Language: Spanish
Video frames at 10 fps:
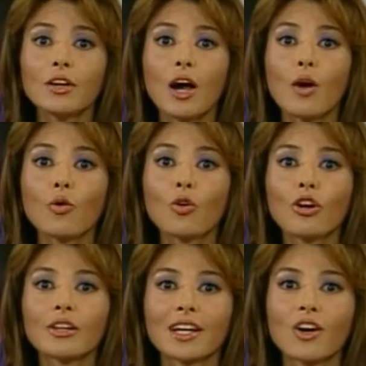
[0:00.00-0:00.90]
a un
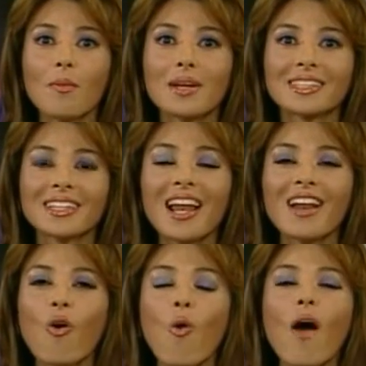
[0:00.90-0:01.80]
corte
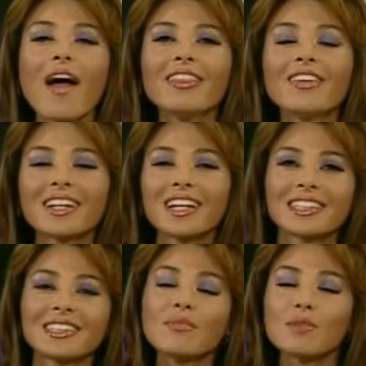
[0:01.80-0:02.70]
comercial. Cuando
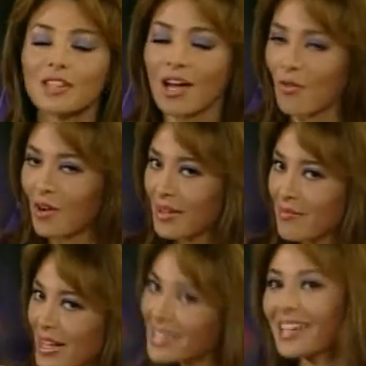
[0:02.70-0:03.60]
regresemos, aún hay
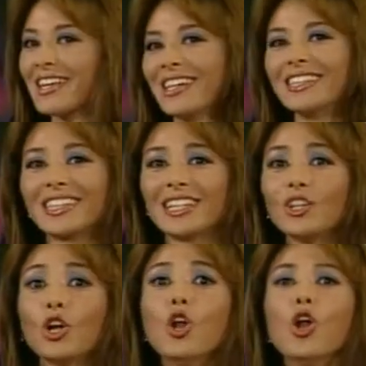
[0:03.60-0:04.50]
más aquí en Entre
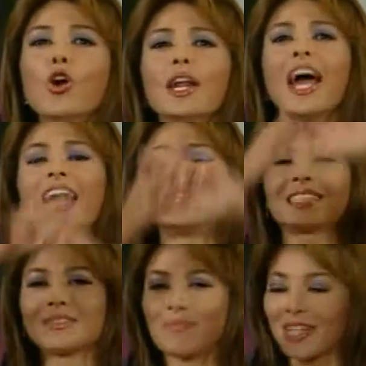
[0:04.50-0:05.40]
Lunes.
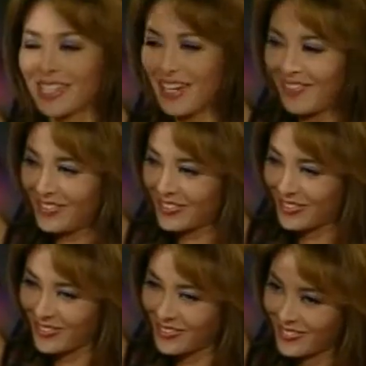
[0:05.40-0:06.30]
Pasa la voz.